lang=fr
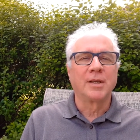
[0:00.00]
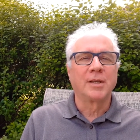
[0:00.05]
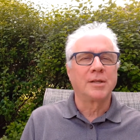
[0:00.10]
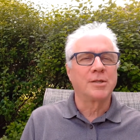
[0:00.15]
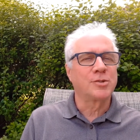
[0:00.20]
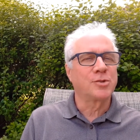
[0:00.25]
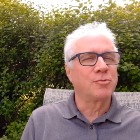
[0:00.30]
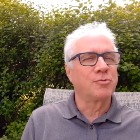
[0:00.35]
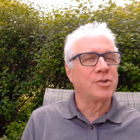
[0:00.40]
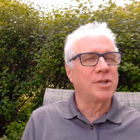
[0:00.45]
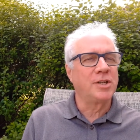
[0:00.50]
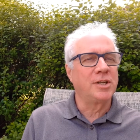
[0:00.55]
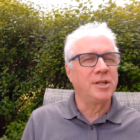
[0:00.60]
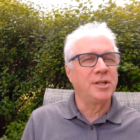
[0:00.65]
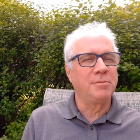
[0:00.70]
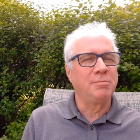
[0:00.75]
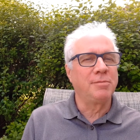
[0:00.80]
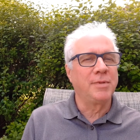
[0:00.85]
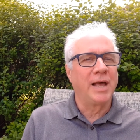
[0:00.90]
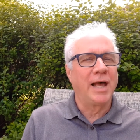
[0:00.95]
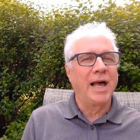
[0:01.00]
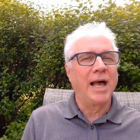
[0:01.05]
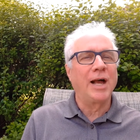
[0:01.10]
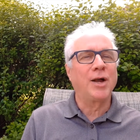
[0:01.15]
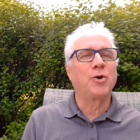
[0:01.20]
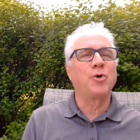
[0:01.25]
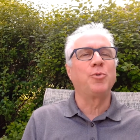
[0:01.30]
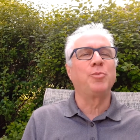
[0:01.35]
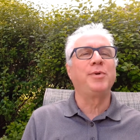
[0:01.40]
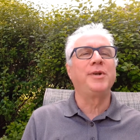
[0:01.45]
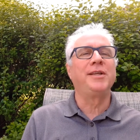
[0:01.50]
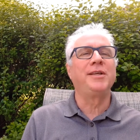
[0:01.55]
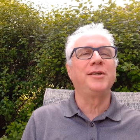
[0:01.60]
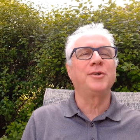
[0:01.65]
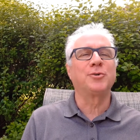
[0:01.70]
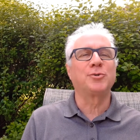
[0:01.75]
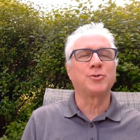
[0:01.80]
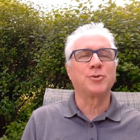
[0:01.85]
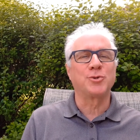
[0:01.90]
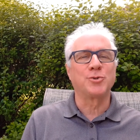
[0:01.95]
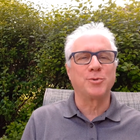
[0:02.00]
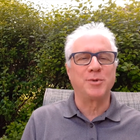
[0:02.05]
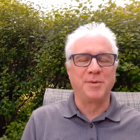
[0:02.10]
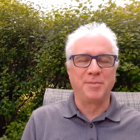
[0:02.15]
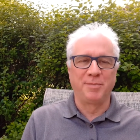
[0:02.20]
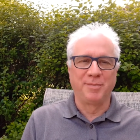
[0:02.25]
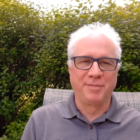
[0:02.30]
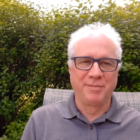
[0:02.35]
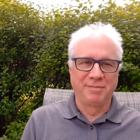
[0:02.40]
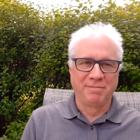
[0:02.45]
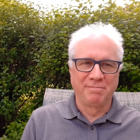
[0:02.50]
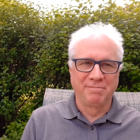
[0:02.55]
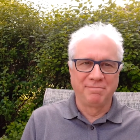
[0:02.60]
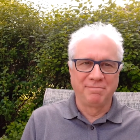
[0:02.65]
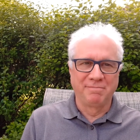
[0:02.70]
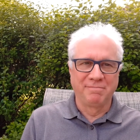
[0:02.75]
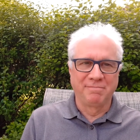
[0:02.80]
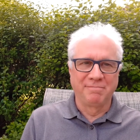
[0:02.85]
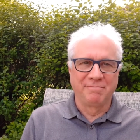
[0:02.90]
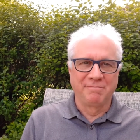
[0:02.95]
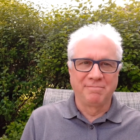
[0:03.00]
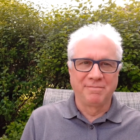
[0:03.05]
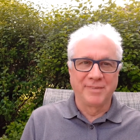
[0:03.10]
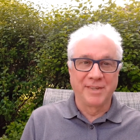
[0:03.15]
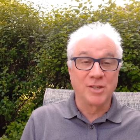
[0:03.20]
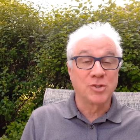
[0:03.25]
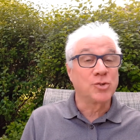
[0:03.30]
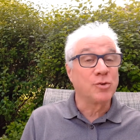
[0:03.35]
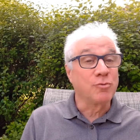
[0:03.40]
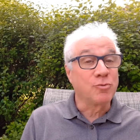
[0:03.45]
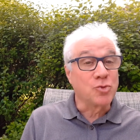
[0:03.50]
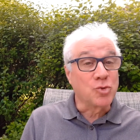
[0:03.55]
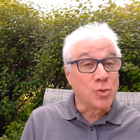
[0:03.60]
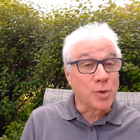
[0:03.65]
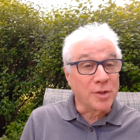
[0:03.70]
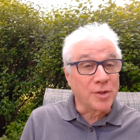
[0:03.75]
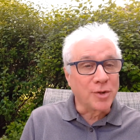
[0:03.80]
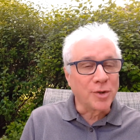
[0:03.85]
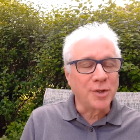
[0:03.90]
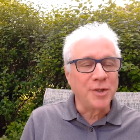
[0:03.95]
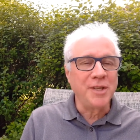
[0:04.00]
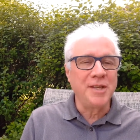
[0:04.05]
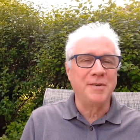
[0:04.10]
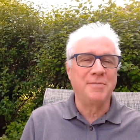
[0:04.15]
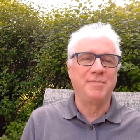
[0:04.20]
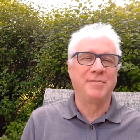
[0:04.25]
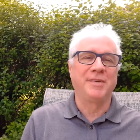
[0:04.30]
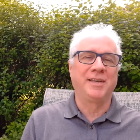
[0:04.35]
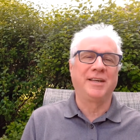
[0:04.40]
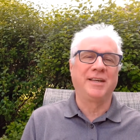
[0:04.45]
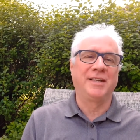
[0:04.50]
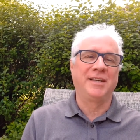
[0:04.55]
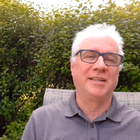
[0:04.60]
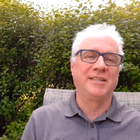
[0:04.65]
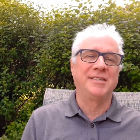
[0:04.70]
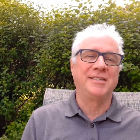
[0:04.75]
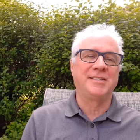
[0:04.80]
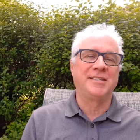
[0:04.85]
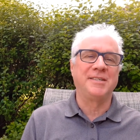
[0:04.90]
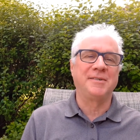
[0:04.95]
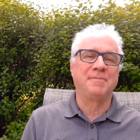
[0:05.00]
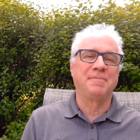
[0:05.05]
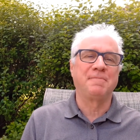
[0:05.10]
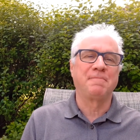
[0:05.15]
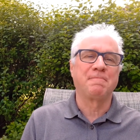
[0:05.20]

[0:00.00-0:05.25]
Qu'est-ce que vous allez accomplir aujourd'hui? Qu'est-ce que vous souhaiteriez réaliser?